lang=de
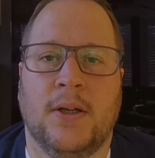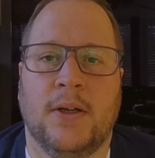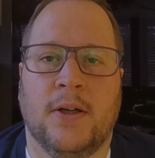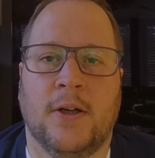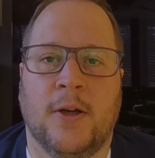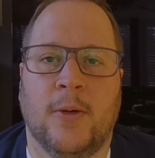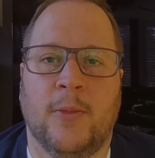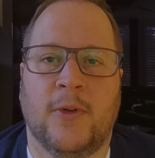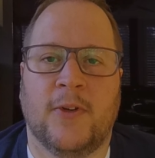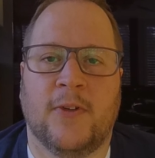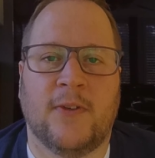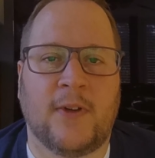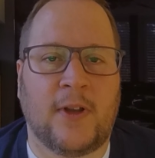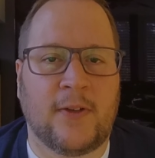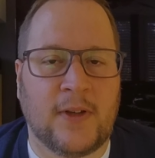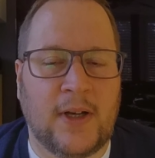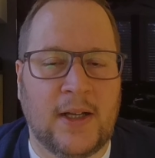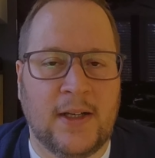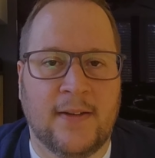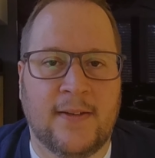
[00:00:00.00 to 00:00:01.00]
Ähm, es ist
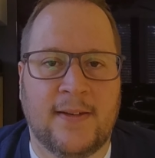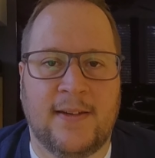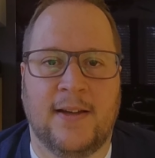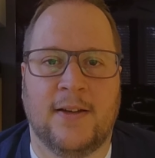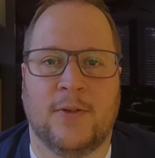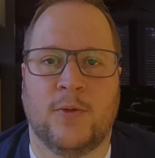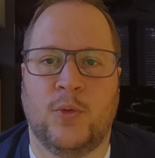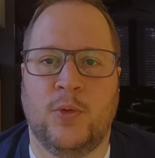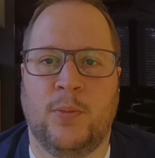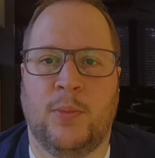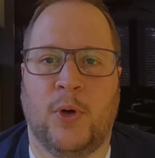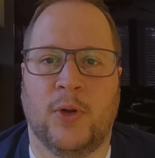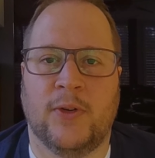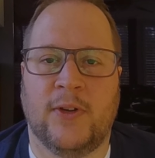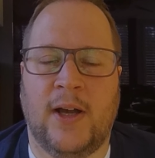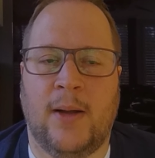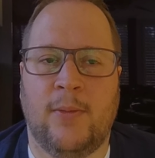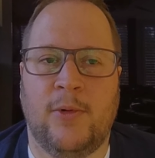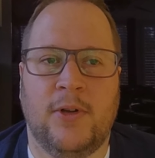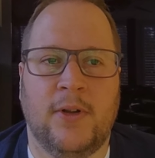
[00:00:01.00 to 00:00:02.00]
also alles sehr gut
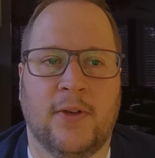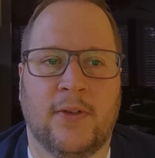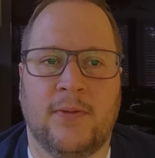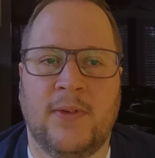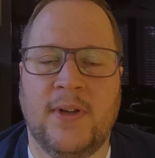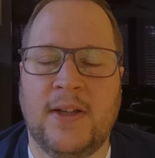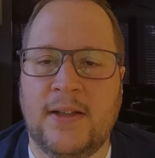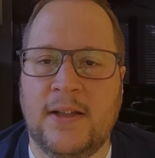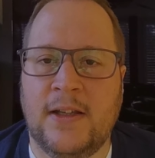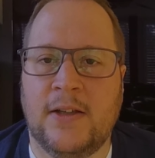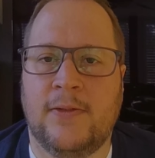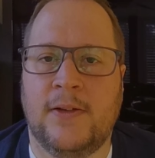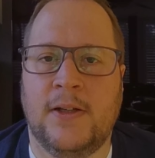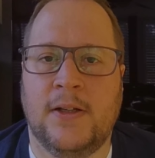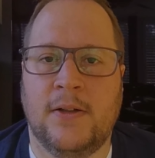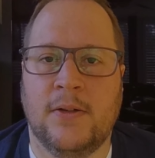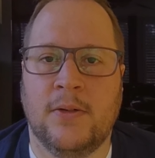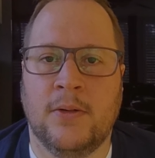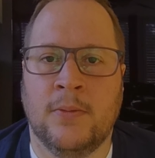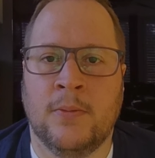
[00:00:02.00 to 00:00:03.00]
portabel. Es wiegt nicht
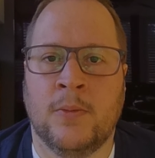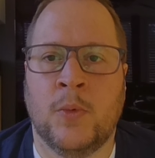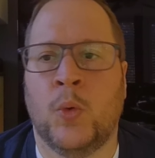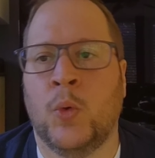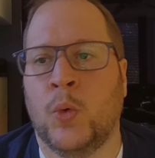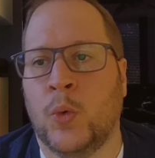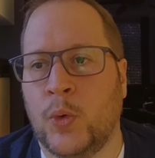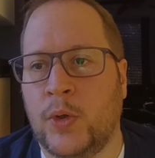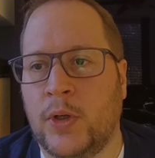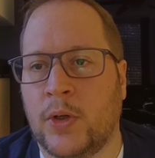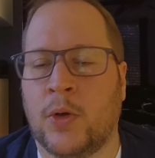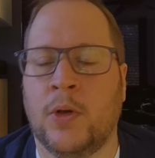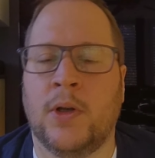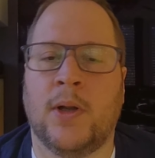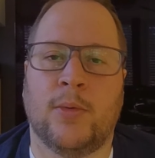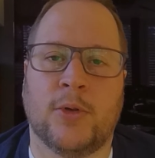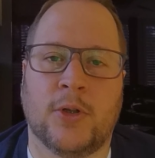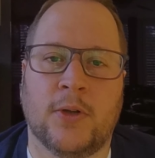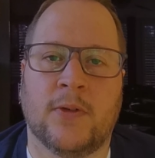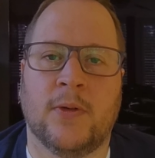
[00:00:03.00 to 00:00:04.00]
viel und ihr könnt
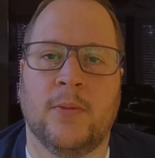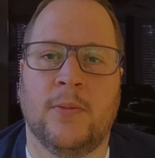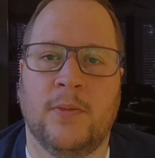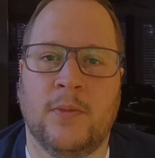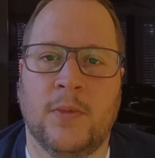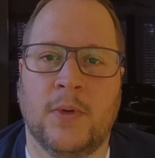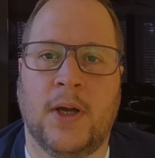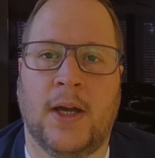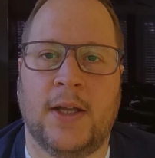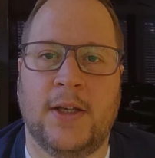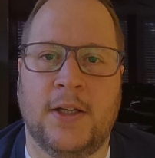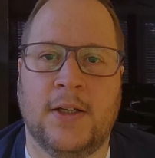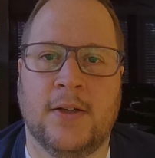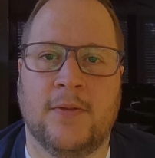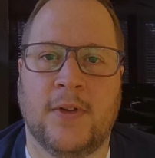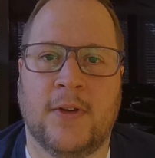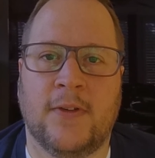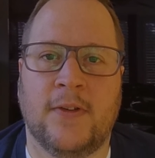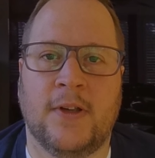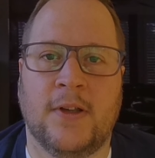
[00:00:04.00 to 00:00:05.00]
aber trotzdem
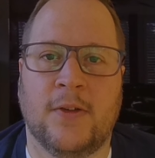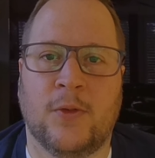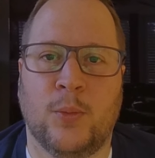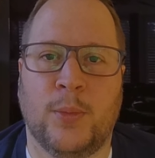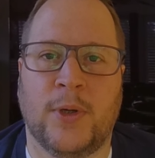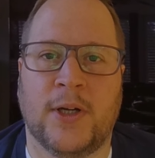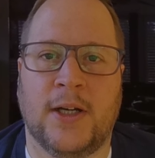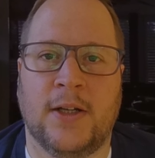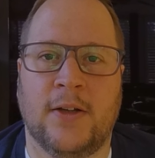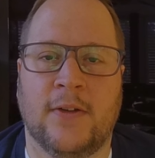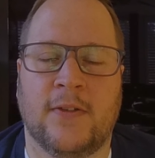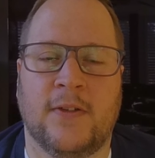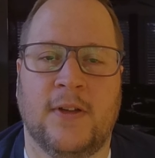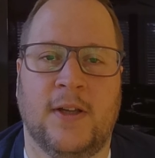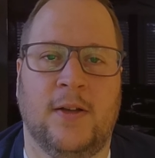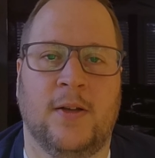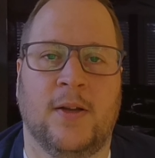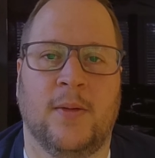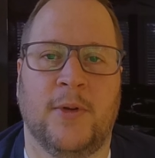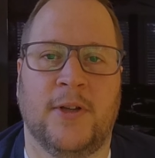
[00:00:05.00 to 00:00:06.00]
einige witzige, supergeile
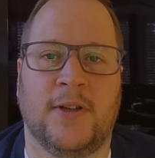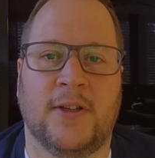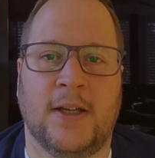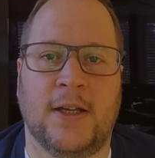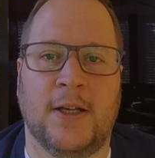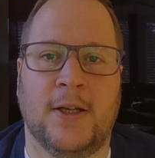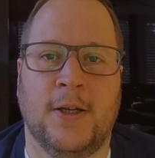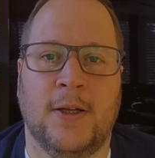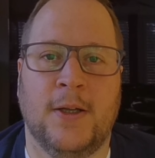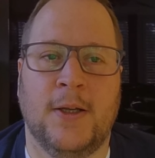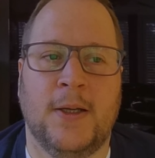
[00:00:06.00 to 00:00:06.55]
Szenen damit drehen.